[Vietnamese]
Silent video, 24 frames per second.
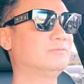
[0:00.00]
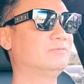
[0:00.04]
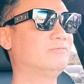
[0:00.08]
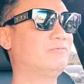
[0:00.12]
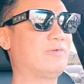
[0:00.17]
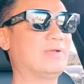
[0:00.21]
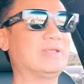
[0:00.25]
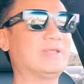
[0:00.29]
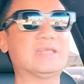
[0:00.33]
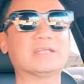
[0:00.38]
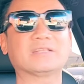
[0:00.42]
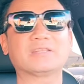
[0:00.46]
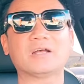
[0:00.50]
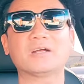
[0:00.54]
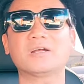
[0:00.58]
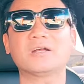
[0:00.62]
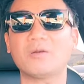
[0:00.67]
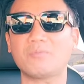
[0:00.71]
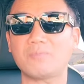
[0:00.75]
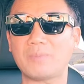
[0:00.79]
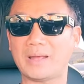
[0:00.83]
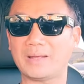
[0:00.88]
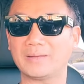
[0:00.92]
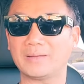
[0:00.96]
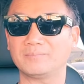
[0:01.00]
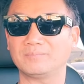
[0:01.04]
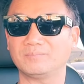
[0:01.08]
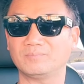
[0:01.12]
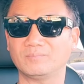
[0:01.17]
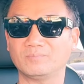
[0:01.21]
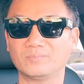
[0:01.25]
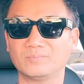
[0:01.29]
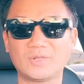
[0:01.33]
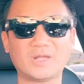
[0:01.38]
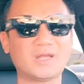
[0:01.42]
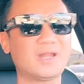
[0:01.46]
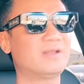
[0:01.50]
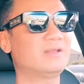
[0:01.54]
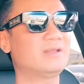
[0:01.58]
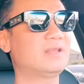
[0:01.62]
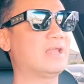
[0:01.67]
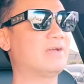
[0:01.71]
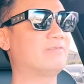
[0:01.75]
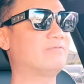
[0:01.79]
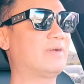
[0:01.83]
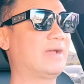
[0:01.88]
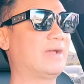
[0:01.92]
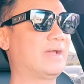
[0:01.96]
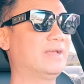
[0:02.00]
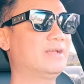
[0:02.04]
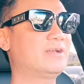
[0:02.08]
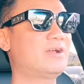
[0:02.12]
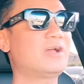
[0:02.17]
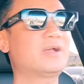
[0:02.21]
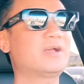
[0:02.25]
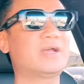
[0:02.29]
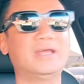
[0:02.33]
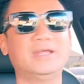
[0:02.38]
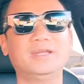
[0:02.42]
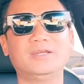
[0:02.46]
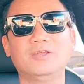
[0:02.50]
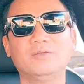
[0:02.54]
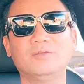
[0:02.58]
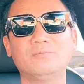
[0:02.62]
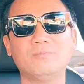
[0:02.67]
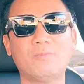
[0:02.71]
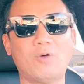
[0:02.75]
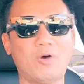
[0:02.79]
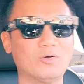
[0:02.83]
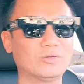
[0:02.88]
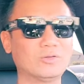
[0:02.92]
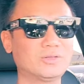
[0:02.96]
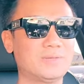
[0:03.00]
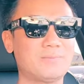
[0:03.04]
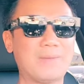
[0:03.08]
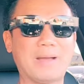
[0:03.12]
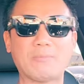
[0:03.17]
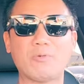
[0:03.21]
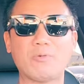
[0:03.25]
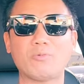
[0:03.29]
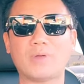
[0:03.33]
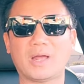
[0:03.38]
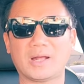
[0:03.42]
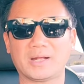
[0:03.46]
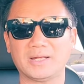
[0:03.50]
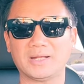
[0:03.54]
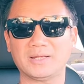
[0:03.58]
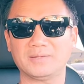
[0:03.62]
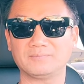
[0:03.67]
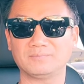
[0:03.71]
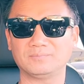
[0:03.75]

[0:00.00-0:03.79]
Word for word: phải diệt tận gốc mà cho nên là phải có khi mổ tới ba bốn lần á